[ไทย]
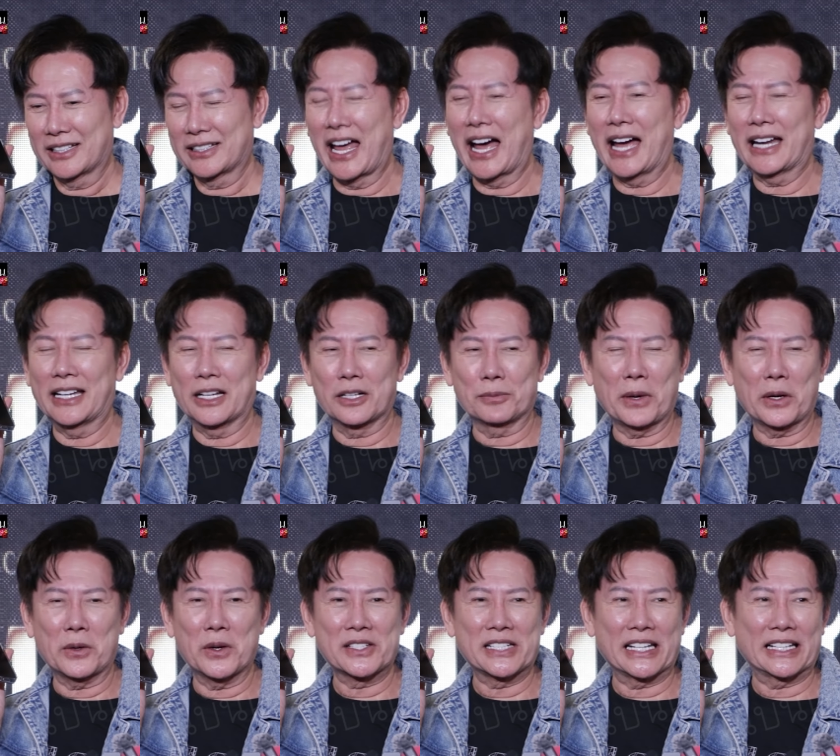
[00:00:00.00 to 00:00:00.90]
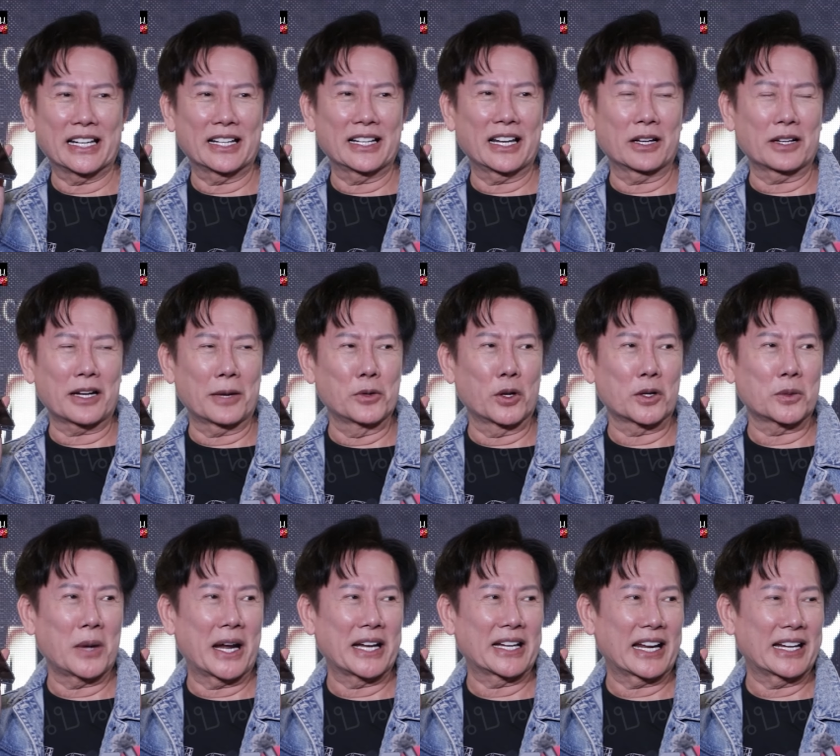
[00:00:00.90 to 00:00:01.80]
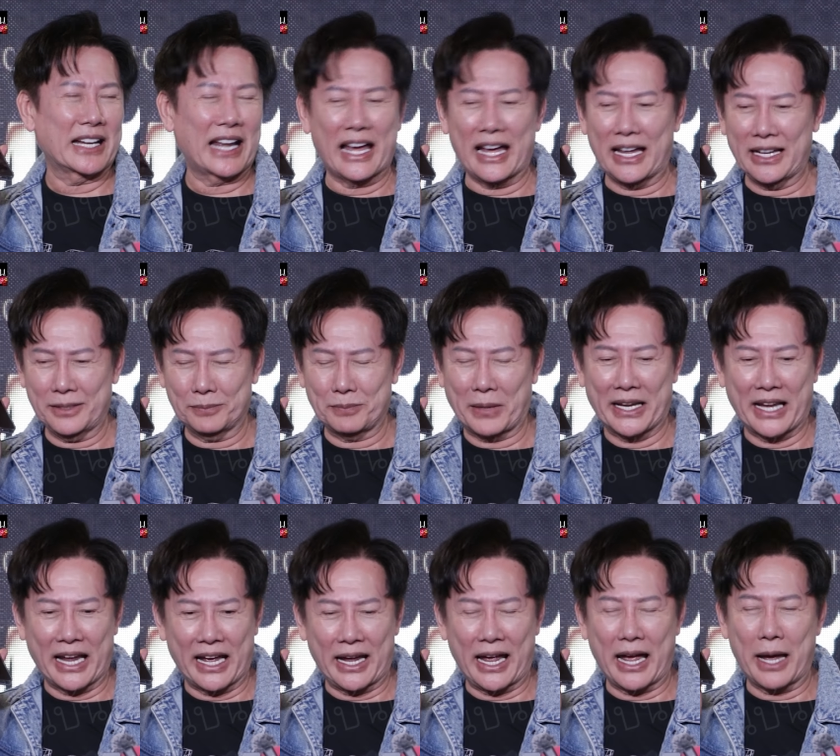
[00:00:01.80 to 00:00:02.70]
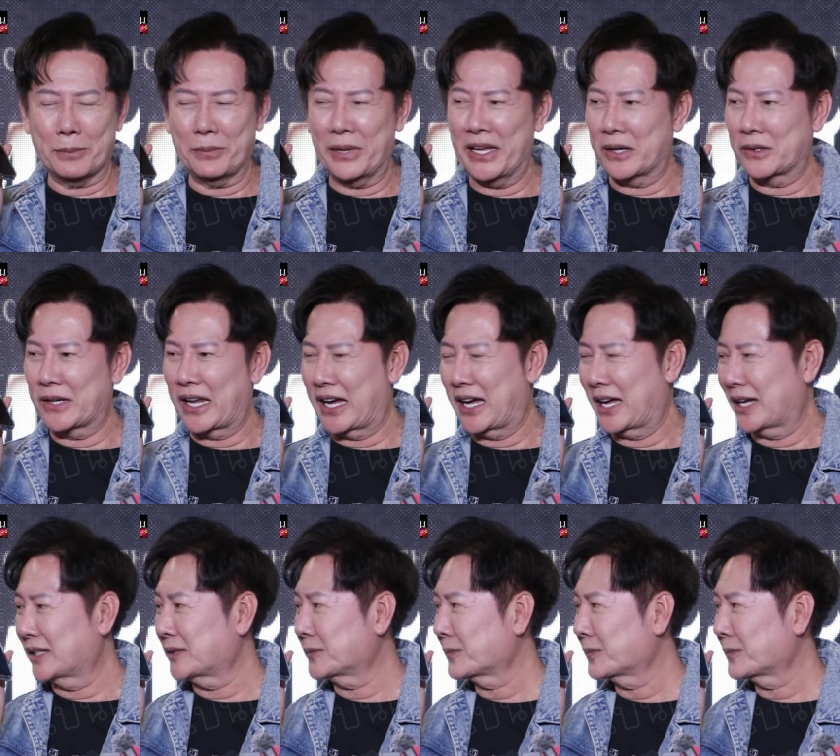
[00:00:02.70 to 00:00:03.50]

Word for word: ได้เดี๋ยวประกวดเสร็จแล้วเรากำหนดวันกันนะไปนะห้ามเบี้ยวนะ